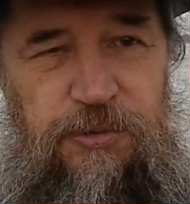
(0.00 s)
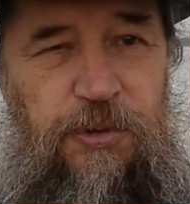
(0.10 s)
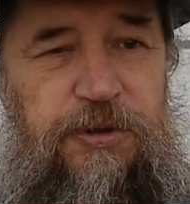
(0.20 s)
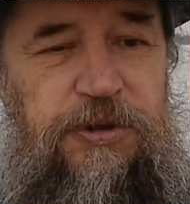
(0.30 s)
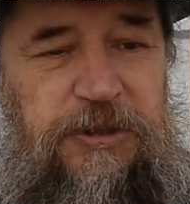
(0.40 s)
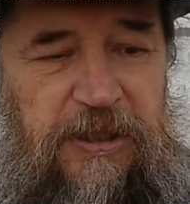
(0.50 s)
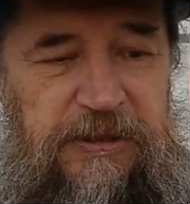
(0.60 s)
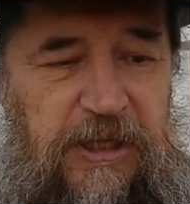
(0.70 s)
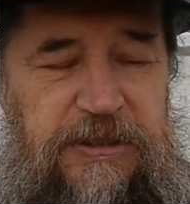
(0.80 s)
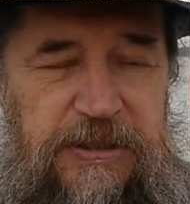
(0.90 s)
То есть
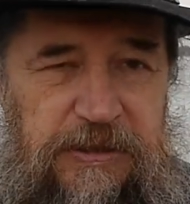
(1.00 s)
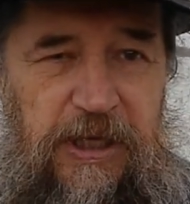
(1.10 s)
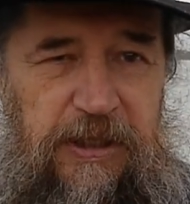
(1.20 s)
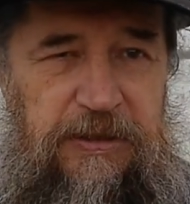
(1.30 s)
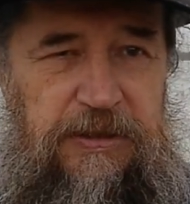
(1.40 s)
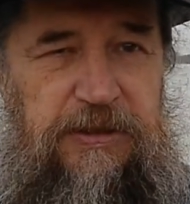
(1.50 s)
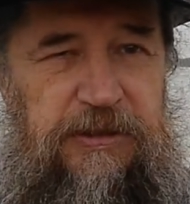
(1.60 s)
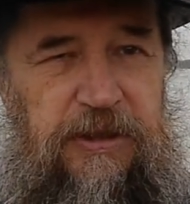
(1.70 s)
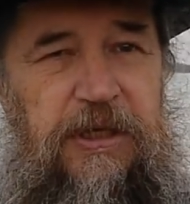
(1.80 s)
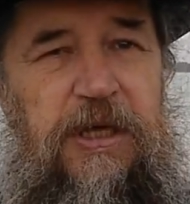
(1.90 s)
тогда считается,
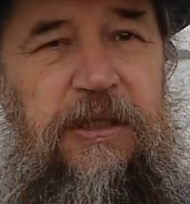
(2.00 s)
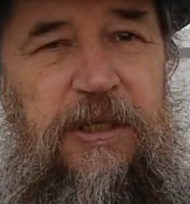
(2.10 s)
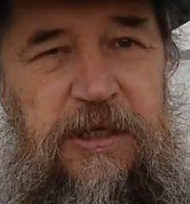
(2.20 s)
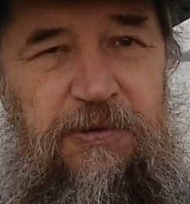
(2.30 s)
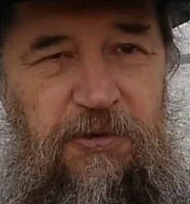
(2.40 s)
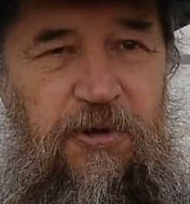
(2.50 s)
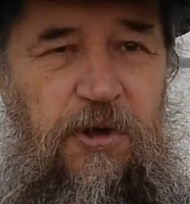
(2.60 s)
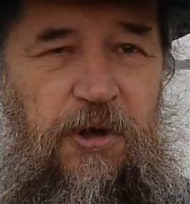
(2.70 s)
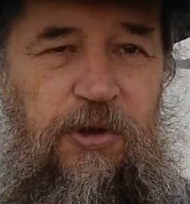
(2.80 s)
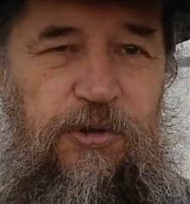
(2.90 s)
что на него –
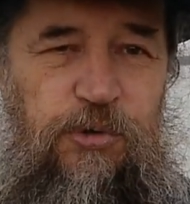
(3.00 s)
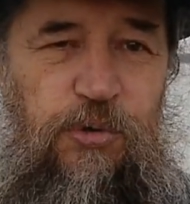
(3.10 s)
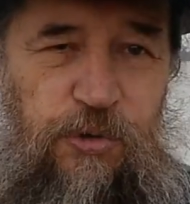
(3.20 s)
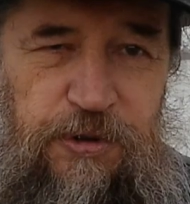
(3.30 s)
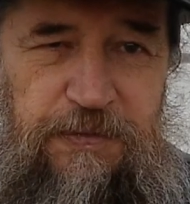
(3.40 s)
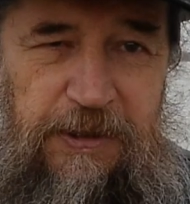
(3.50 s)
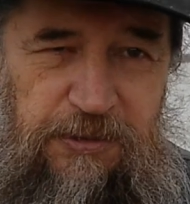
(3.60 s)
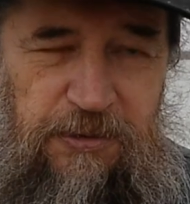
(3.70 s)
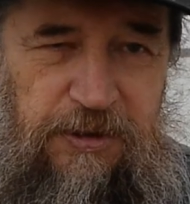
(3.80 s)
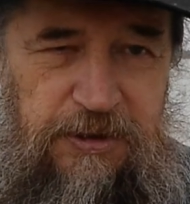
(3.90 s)
Дух
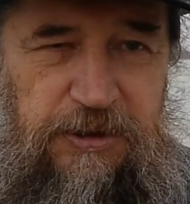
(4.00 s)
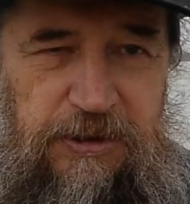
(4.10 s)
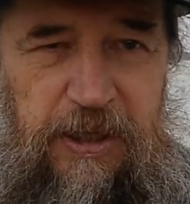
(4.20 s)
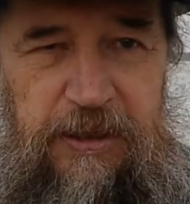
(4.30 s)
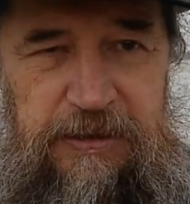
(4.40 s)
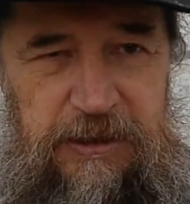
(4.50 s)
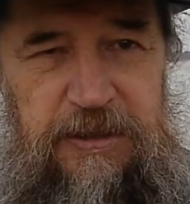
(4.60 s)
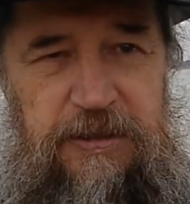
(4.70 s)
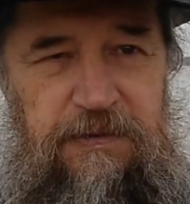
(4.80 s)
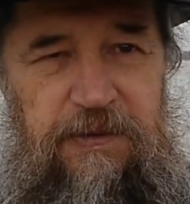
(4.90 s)
Святой начинает
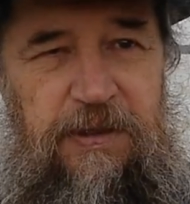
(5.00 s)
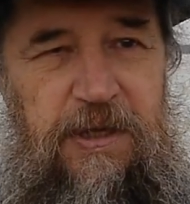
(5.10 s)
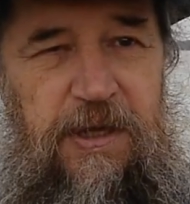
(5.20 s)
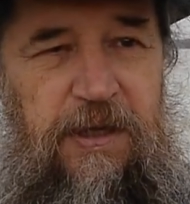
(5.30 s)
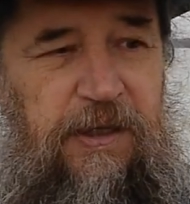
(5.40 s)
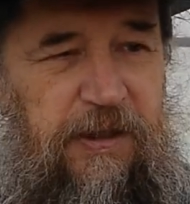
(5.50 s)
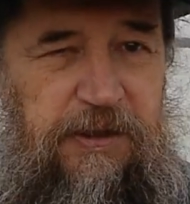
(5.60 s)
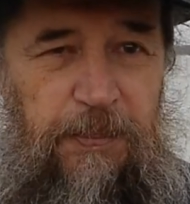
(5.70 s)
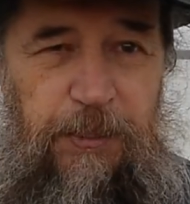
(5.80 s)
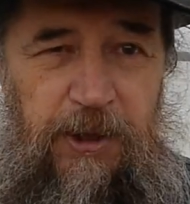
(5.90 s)
действовать,
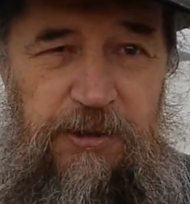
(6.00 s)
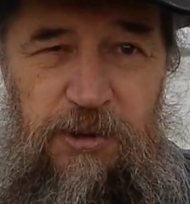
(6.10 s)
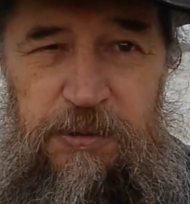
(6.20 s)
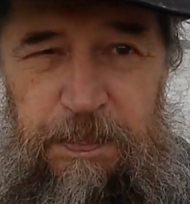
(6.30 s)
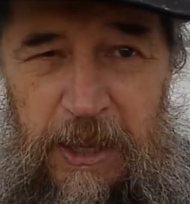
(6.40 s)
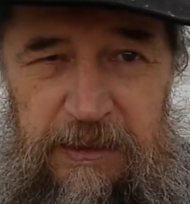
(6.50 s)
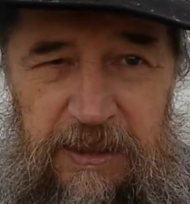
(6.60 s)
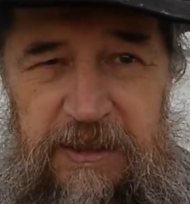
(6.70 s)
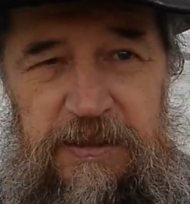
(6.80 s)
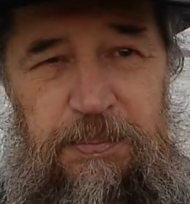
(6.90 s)
когда пройдет пять
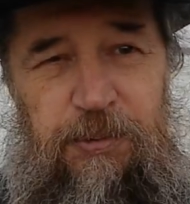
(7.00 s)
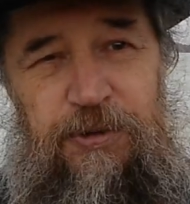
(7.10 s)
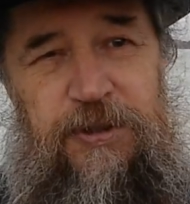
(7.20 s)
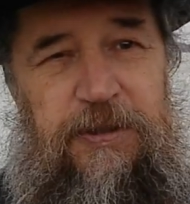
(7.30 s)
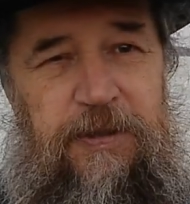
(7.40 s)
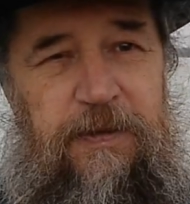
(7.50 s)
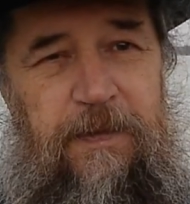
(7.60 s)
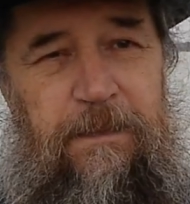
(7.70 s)
лет после